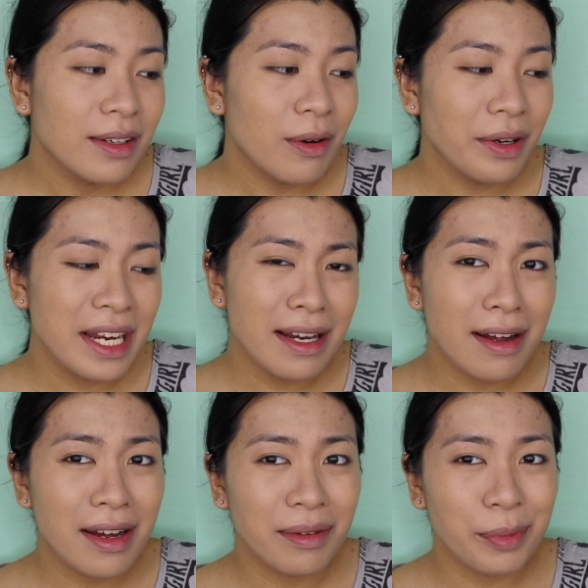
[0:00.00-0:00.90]
Okay
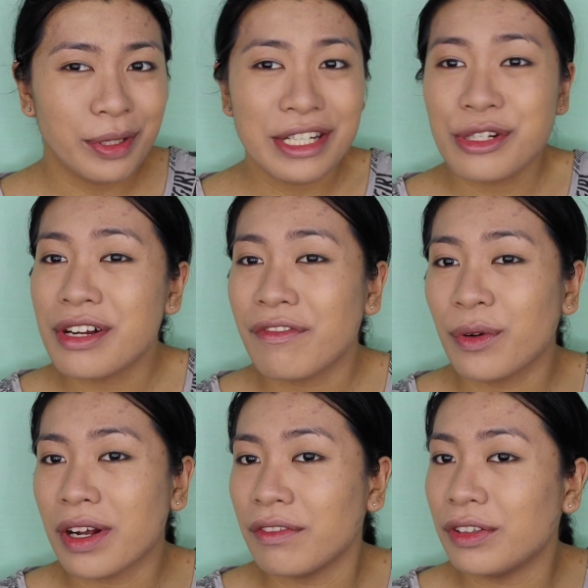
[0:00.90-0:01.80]
lang, pero di siya
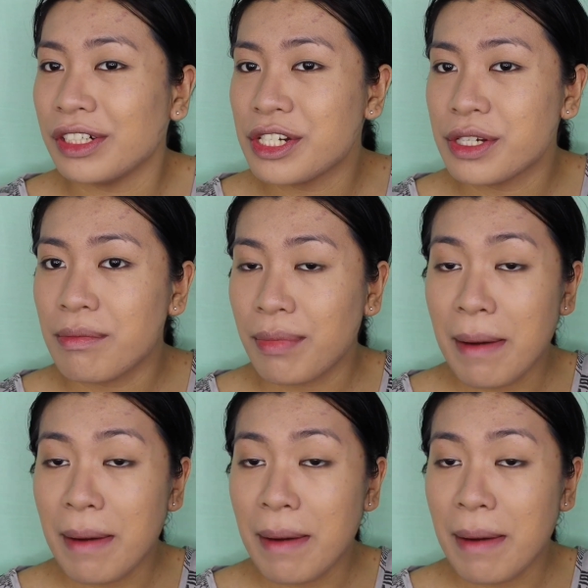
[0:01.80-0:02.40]
full coverage.